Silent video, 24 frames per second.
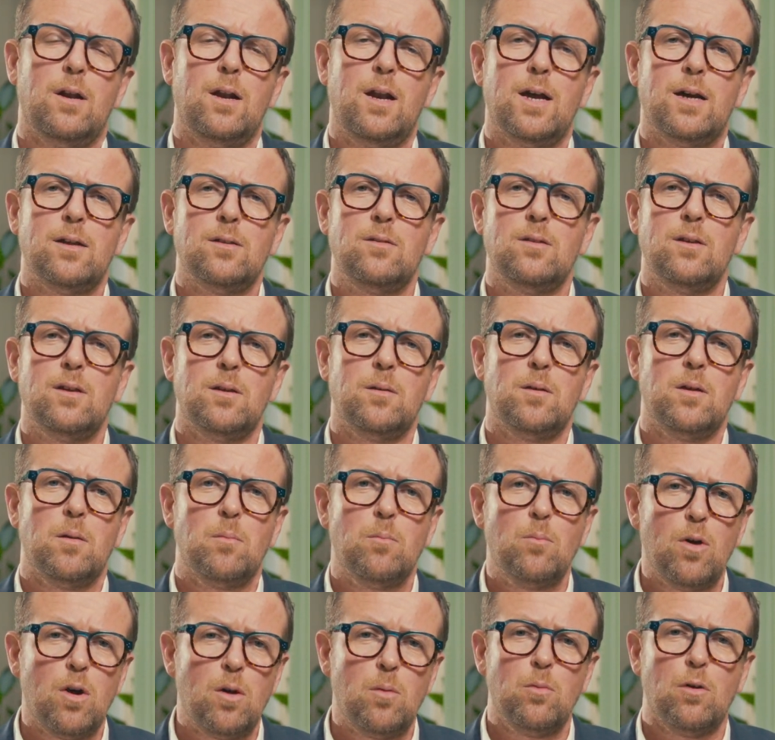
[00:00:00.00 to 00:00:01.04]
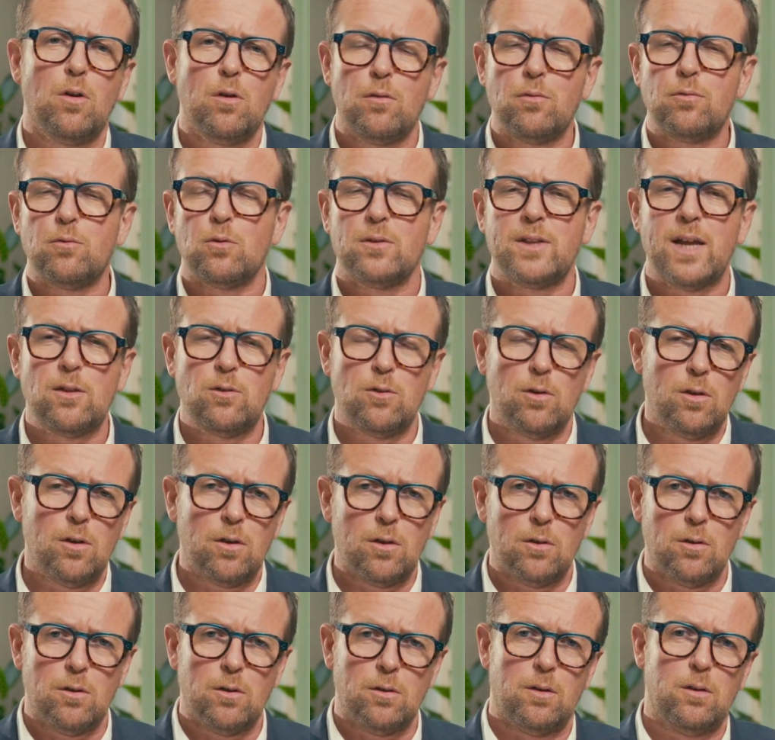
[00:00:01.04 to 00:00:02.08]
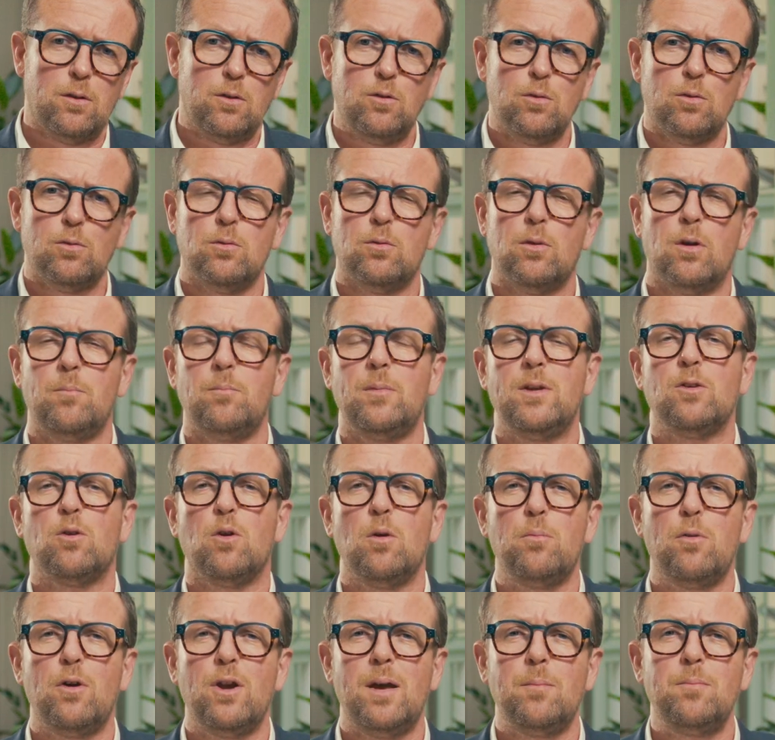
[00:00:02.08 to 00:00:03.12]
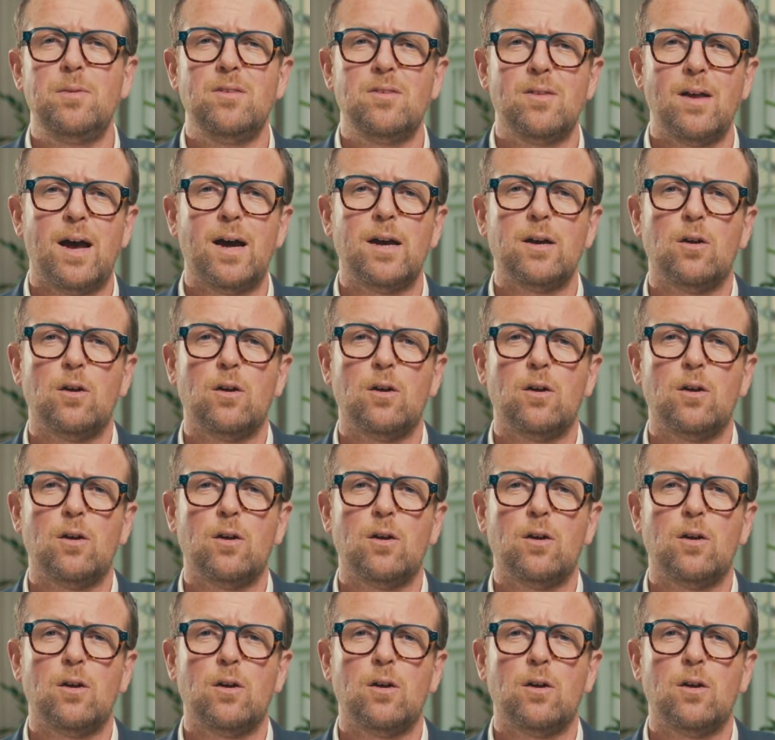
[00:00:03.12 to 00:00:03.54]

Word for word: l'un des membres fondateurs, euh, Lyon Métropole Habitat,